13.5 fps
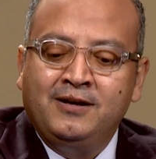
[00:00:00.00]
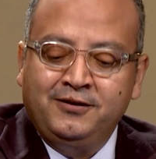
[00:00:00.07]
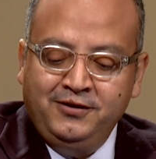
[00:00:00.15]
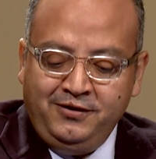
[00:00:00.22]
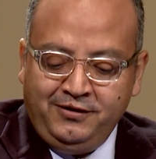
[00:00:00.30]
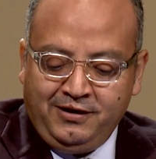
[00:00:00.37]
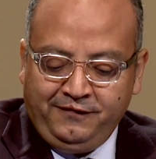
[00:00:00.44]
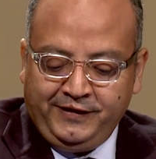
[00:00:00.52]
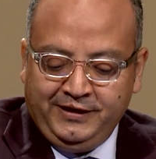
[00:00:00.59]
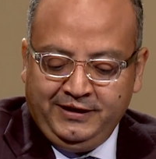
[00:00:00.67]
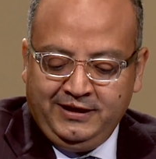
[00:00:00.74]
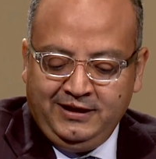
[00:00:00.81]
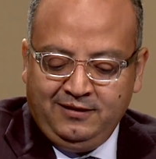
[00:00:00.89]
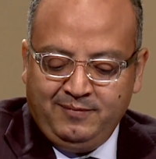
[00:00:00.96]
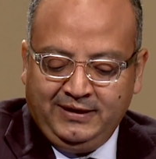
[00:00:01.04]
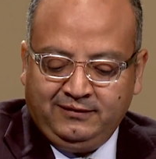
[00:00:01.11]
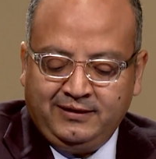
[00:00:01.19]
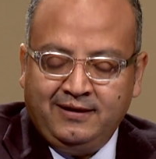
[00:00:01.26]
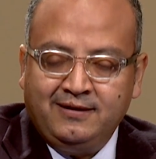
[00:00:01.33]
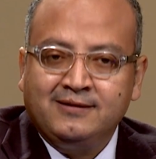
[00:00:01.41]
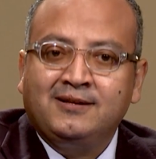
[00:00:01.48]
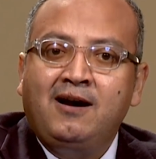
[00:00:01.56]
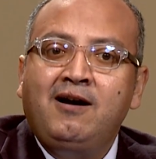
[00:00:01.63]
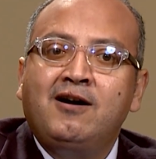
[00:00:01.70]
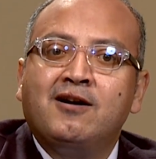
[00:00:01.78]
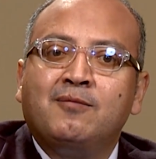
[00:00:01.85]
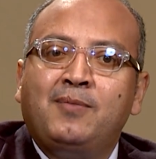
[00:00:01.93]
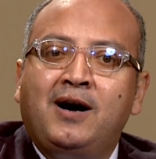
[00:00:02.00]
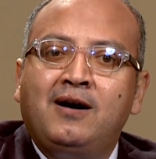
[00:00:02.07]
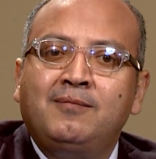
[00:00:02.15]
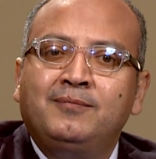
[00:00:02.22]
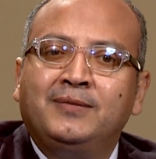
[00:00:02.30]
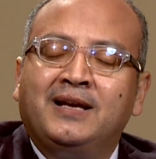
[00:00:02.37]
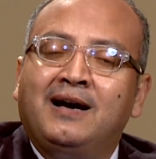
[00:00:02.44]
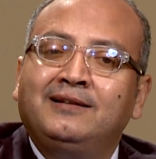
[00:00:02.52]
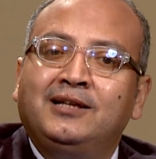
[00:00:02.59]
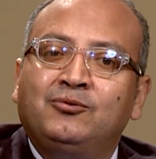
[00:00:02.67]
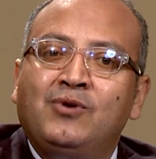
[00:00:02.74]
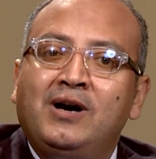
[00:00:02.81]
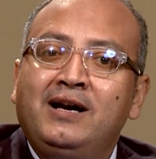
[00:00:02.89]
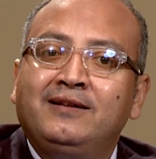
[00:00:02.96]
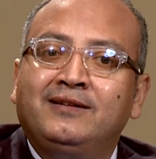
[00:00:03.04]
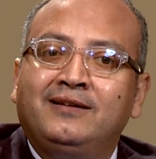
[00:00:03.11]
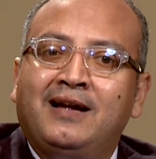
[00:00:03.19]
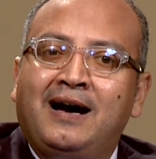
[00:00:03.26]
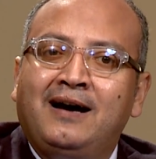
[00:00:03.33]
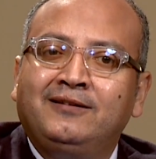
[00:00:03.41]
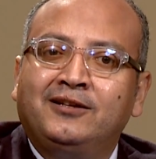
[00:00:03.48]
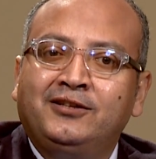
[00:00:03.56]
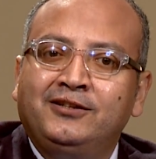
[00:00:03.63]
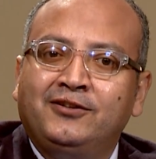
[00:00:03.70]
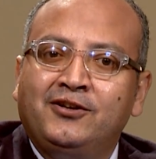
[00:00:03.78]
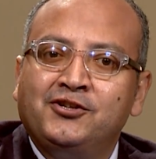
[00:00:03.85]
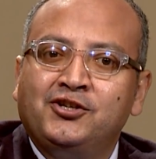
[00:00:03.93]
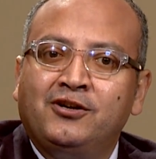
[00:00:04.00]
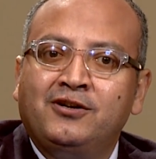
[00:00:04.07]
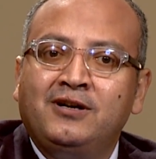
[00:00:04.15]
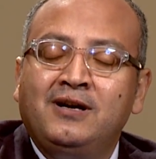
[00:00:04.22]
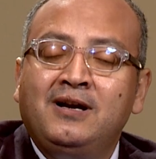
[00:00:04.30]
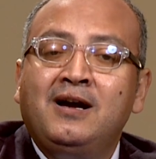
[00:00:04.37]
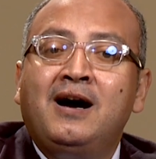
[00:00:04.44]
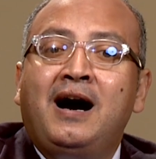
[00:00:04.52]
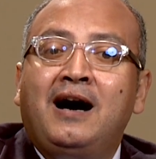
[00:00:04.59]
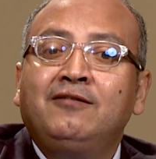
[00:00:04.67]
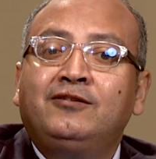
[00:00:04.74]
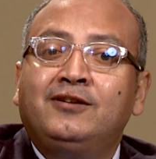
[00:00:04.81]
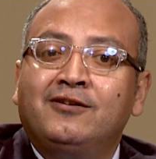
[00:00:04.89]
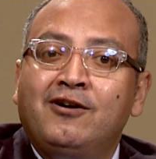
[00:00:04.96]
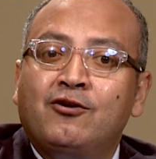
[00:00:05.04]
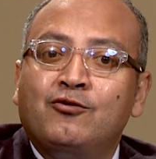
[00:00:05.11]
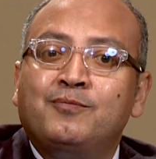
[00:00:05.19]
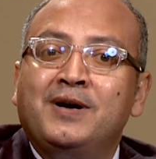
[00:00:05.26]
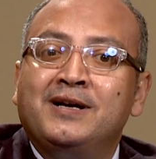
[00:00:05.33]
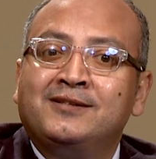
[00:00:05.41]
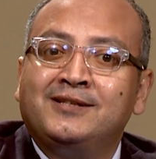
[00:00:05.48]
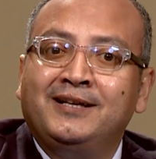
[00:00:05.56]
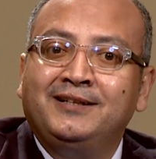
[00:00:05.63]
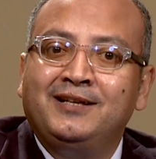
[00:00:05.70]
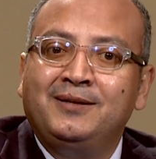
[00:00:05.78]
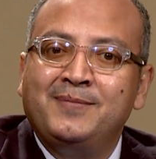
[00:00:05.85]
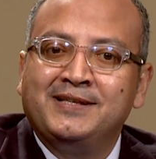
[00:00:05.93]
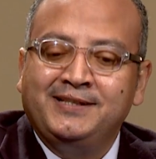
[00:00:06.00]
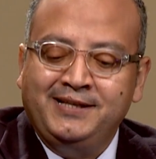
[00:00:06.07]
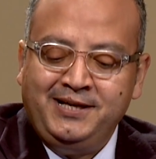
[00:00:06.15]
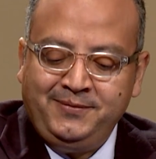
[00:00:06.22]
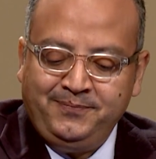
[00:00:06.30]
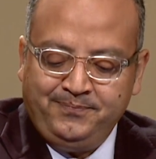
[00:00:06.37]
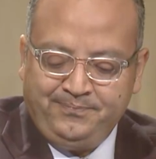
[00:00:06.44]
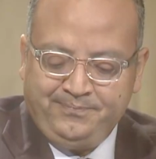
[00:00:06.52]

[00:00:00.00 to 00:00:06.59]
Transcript: نقرأ في إنجيل متى إصحاح اربعه من عدد واحد إلى عدد 11 عن تجارب السيد المسيح